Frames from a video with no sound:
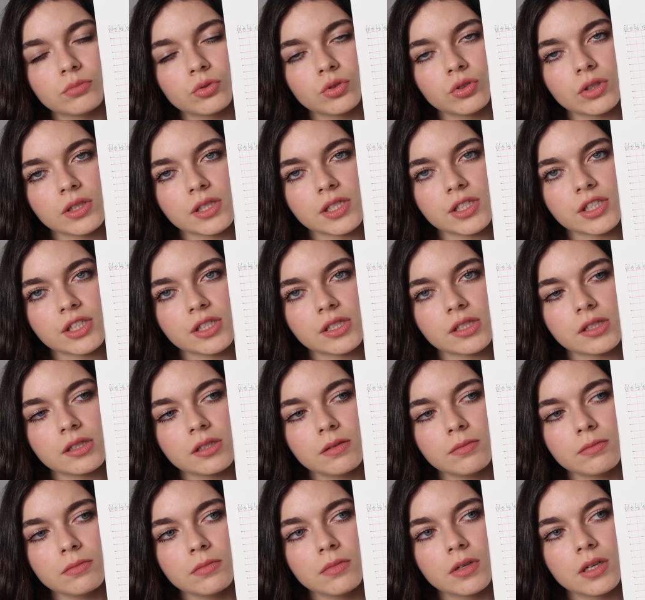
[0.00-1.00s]
Bunu nasıl
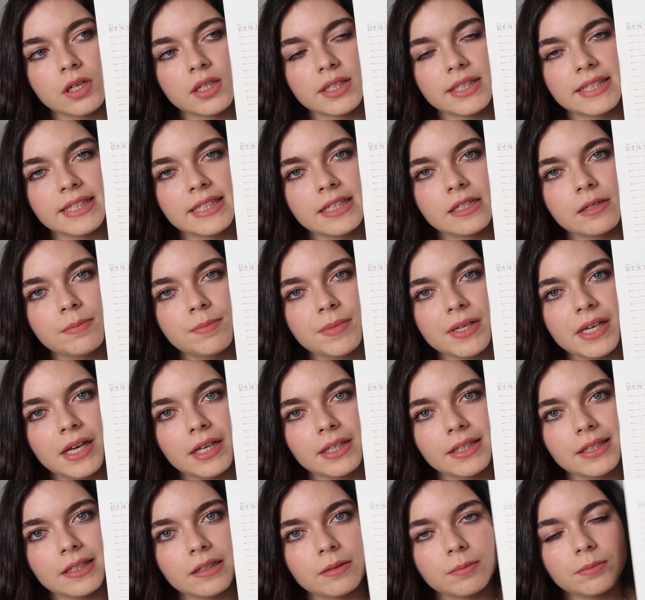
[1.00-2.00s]
çizdim?
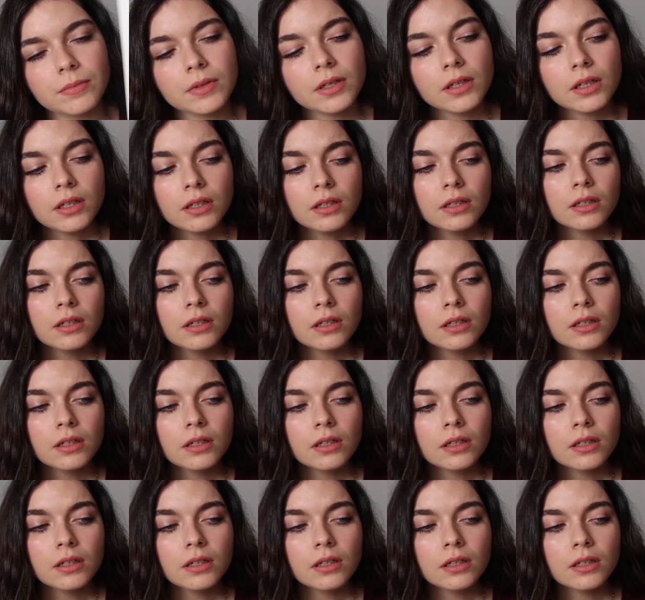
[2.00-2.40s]
20'ye 20